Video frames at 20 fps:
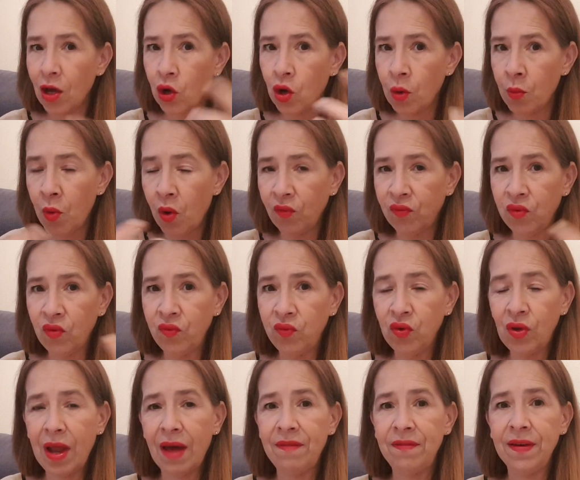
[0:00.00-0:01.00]
comment vous,
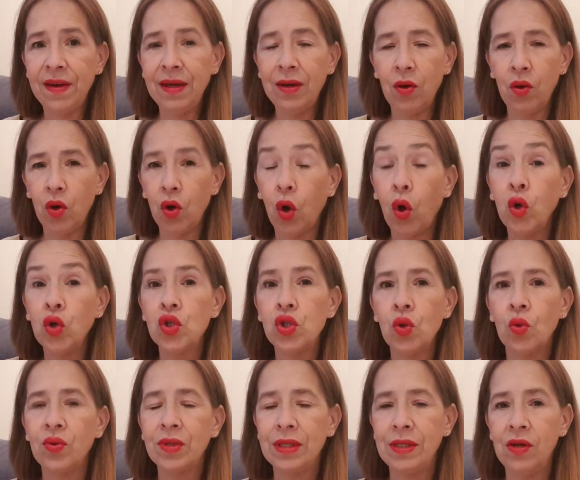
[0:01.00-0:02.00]
vous l'avez euh,
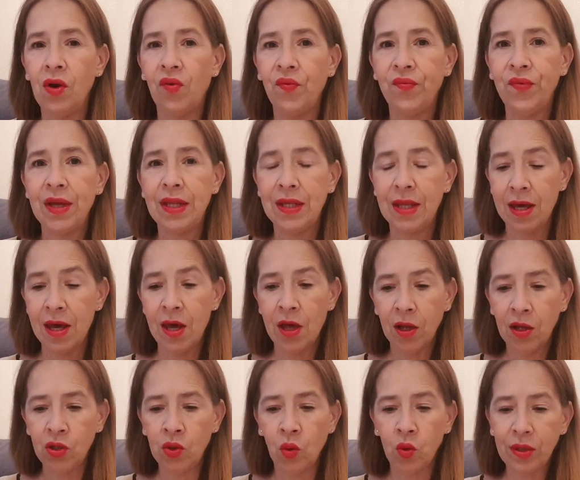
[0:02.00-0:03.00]
ressenti en fait.
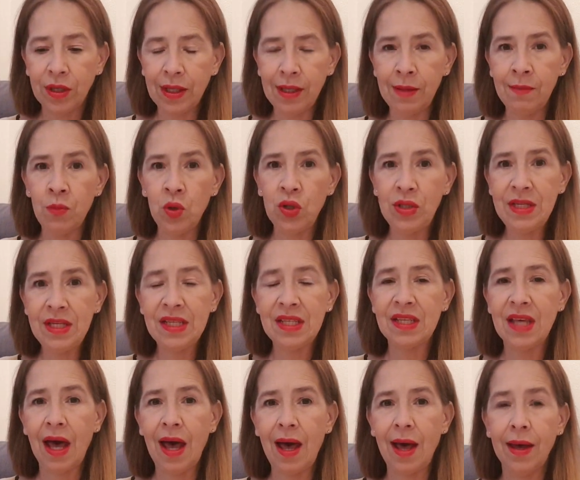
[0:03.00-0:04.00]
Donc il me dit
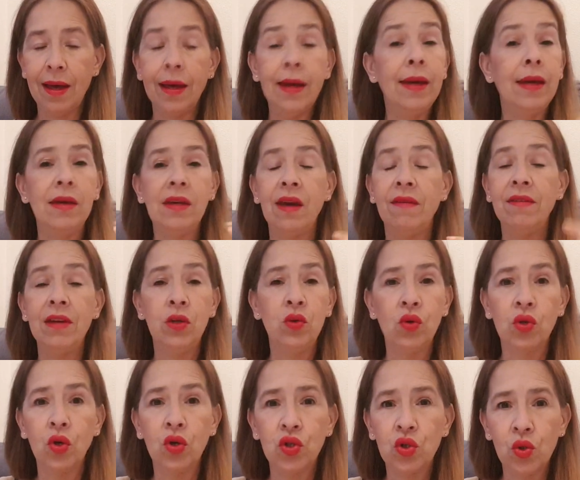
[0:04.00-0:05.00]
ça, et il y avait
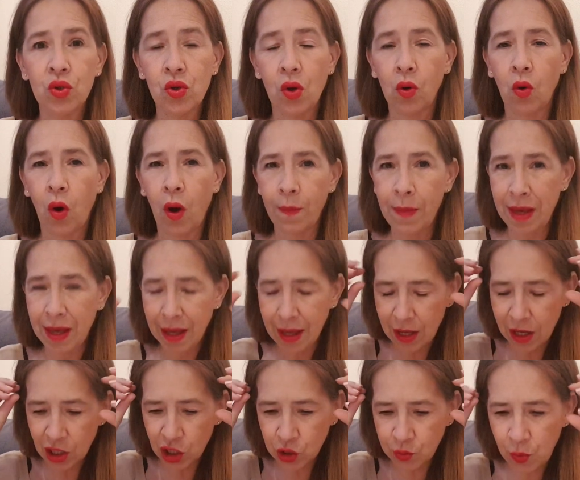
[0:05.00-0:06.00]
d'autres choses encore, mais
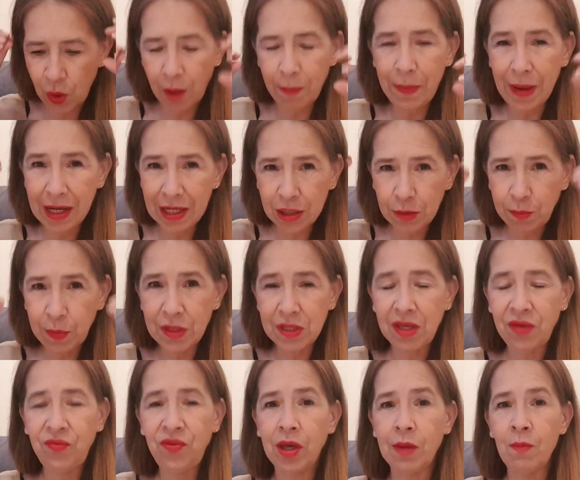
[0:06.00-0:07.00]
je me rappelle
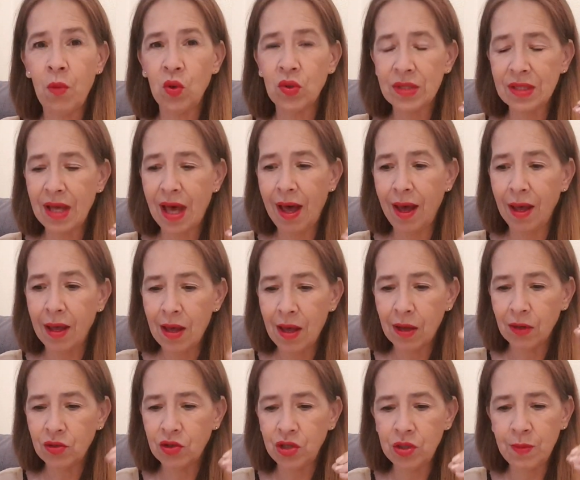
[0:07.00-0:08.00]
spécifiquement ça.
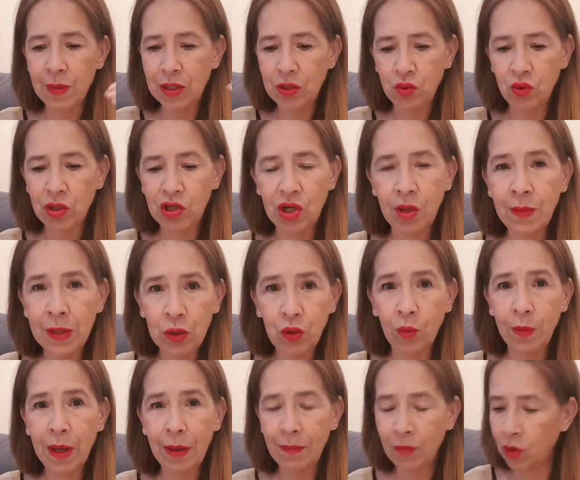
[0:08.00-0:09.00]
Je dis, mais tu es jamais
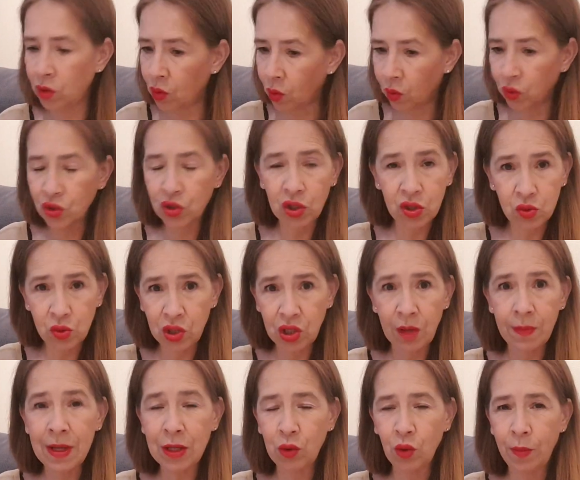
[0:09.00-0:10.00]
tombé... Non, je ne suis
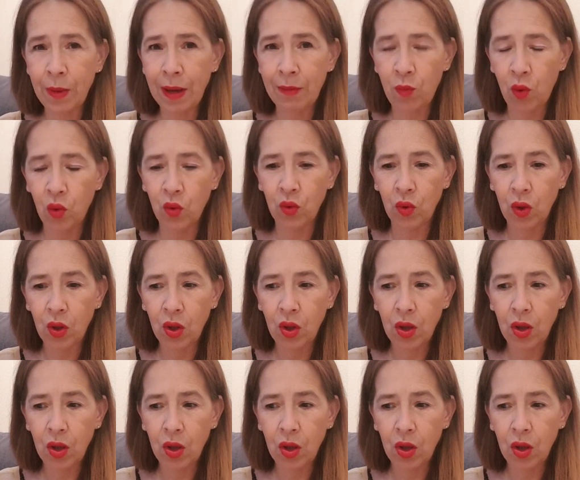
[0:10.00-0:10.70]
jamais tombé amoureux.